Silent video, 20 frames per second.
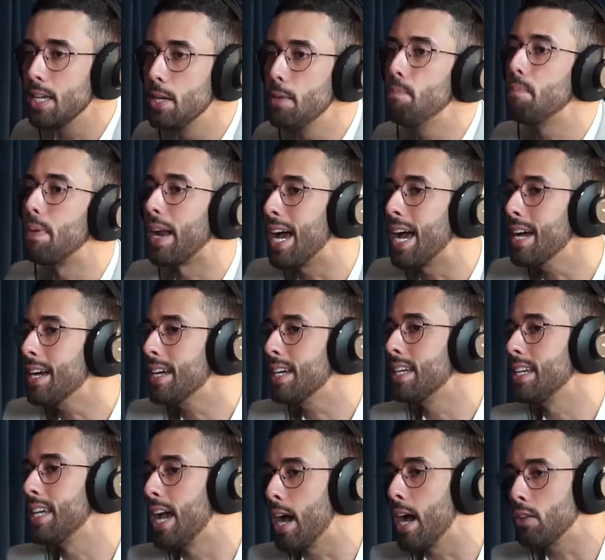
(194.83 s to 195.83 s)
Uhum. E para
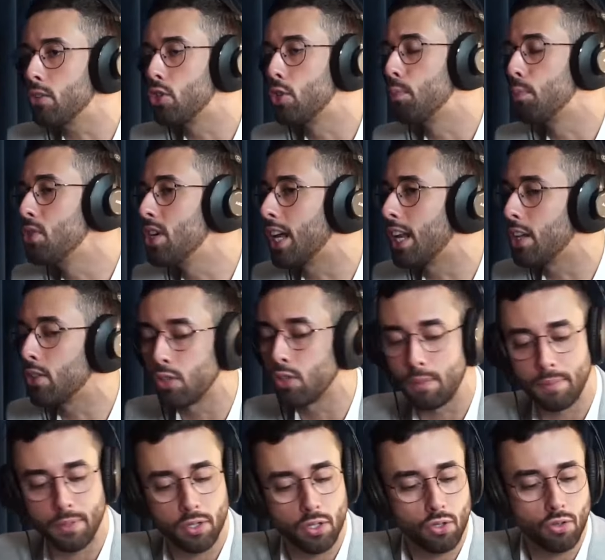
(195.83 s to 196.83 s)
criar tipo de
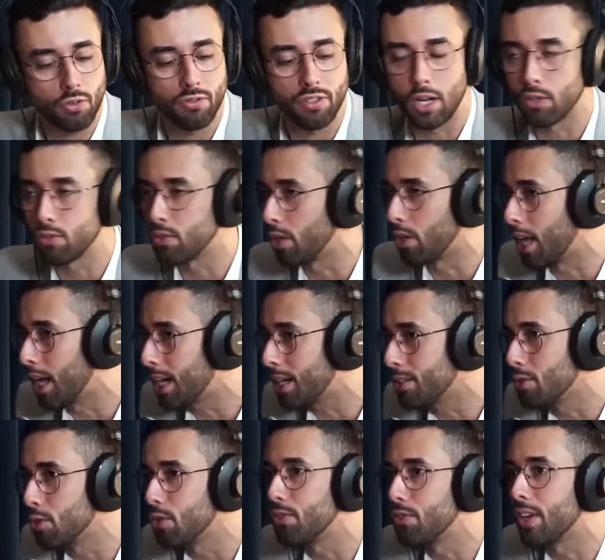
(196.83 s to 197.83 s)
relacionamento. Deixa eu virar o celular,
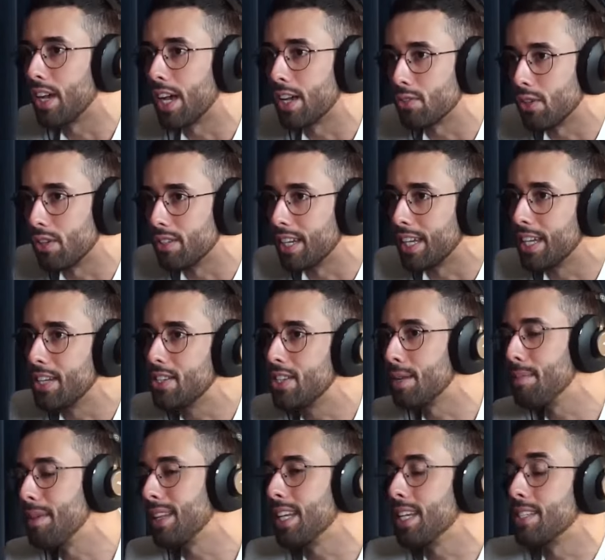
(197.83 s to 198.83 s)
que as notificações aqui
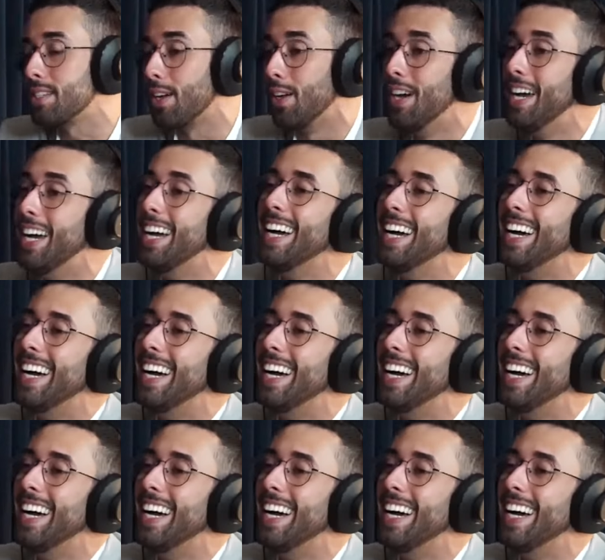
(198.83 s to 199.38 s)
tiram minha tá atenção. Pulando.